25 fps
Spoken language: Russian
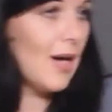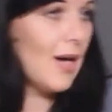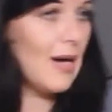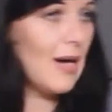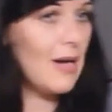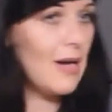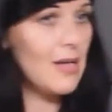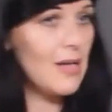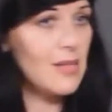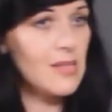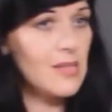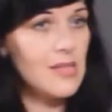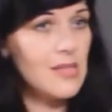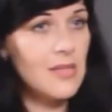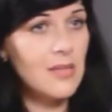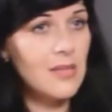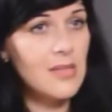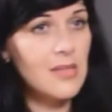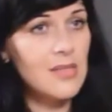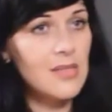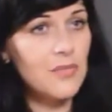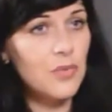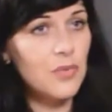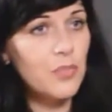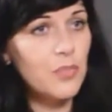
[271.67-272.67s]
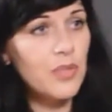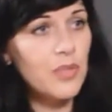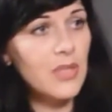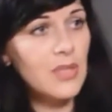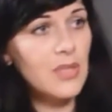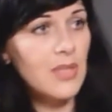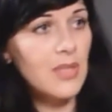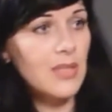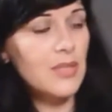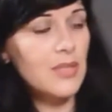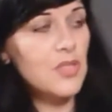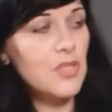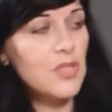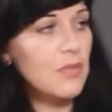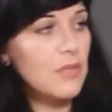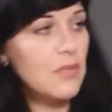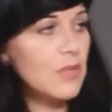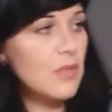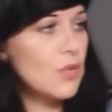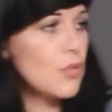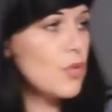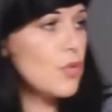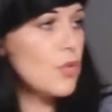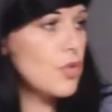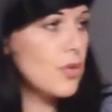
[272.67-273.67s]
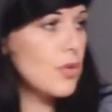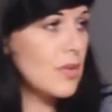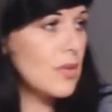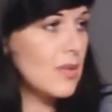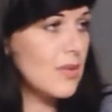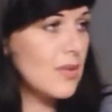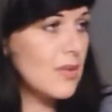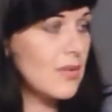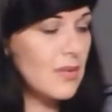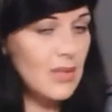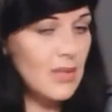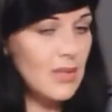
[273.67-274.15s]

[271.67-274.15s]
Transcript: А те, где вот была какая-то червоточинка,